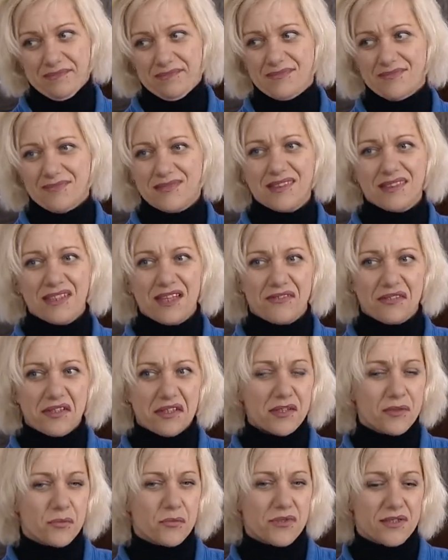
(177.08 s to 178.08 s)

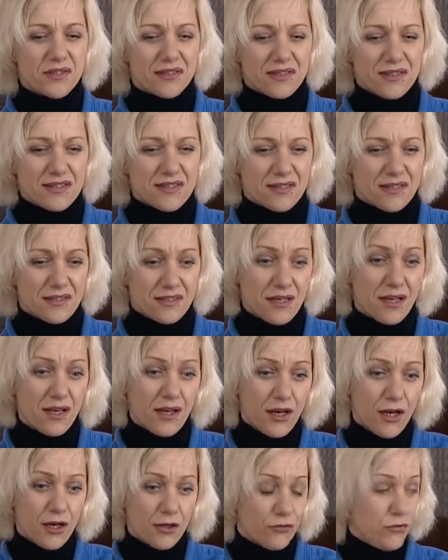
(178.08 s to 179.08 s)
недоверие, можно так сказать.
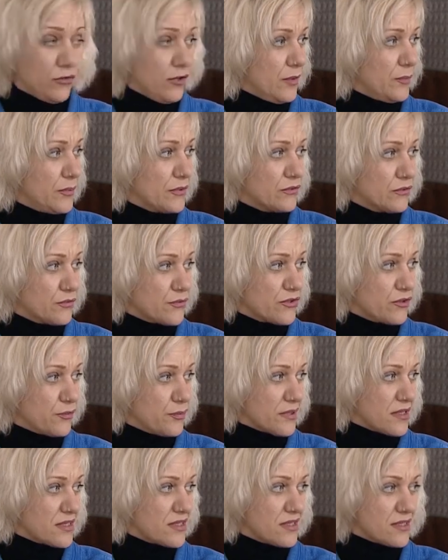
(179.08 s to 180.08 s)
Ну, а потом уже в
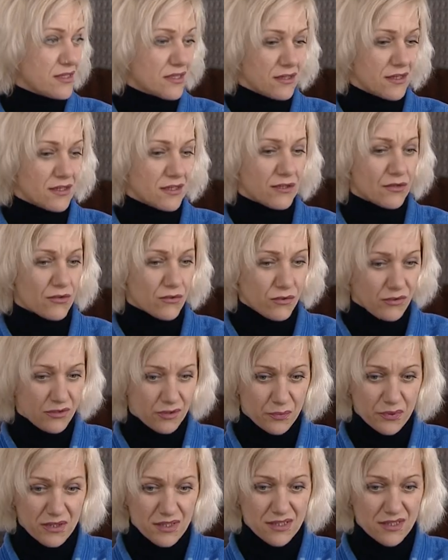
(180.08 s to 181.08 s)
процессе
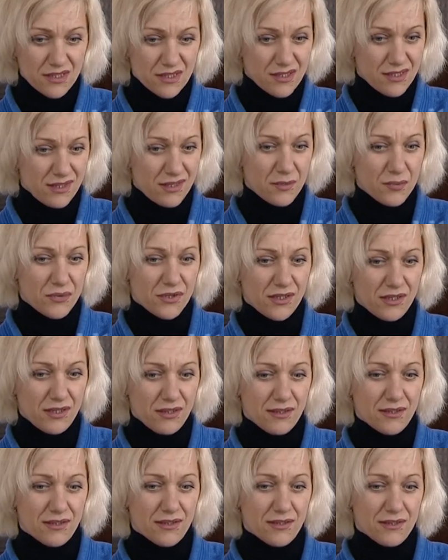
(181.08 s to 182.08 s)
тренировок, в процессе
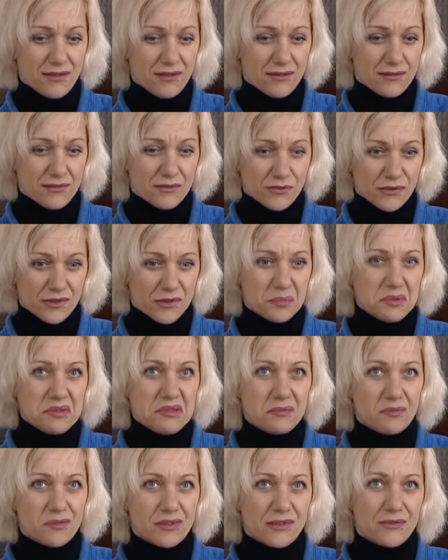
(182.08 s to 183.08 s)
общения уже
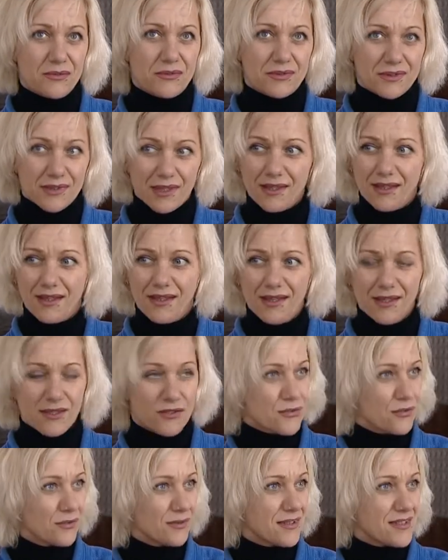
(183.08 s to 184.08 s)
понимают,
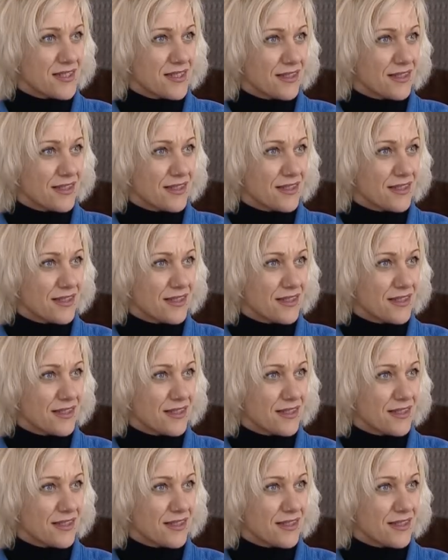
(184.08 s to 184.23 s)
что с